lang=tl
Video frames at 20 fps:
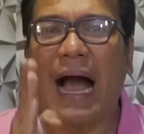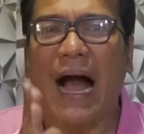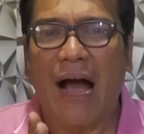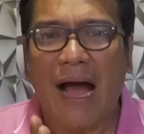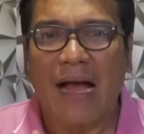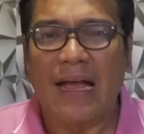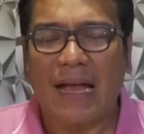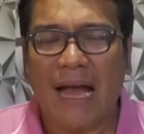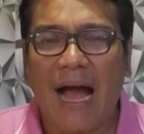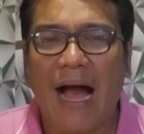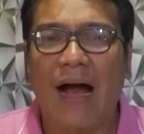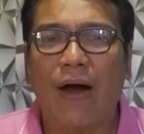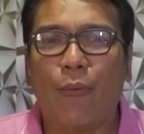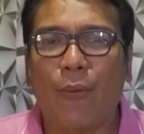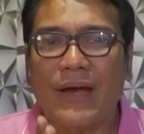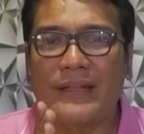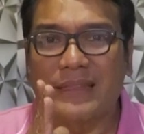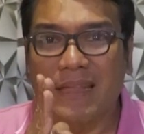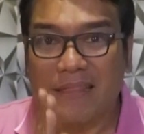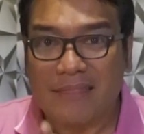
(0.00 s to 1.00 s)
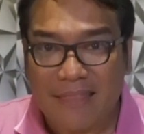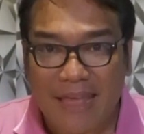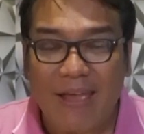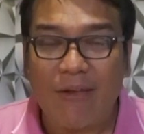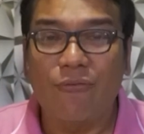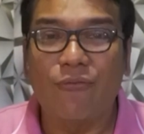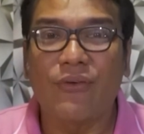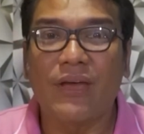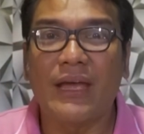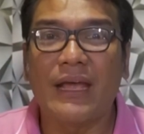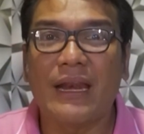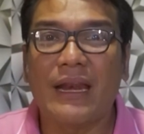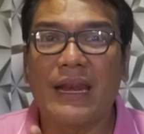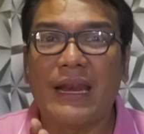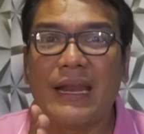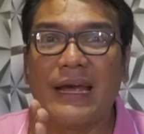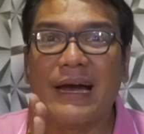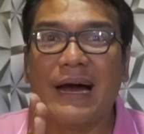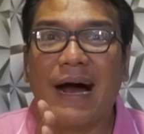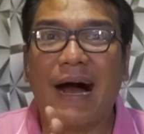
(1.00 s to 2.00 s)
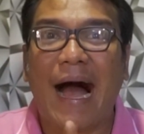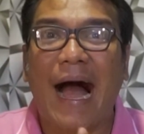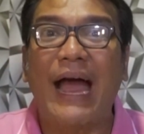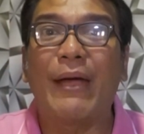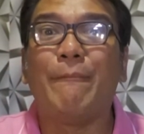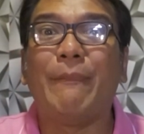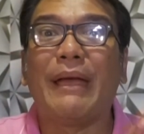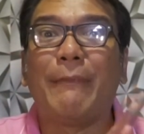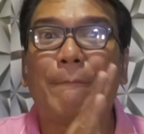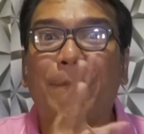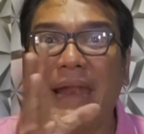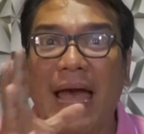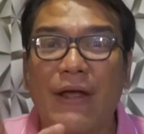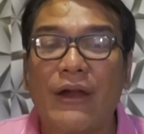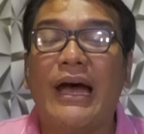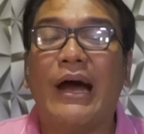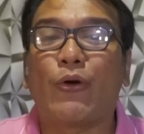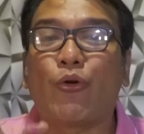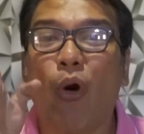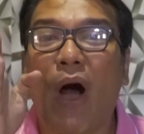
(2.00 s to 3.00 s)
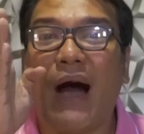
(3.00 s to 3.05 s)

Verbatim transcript: ang kaaway, the devil, ay may plano.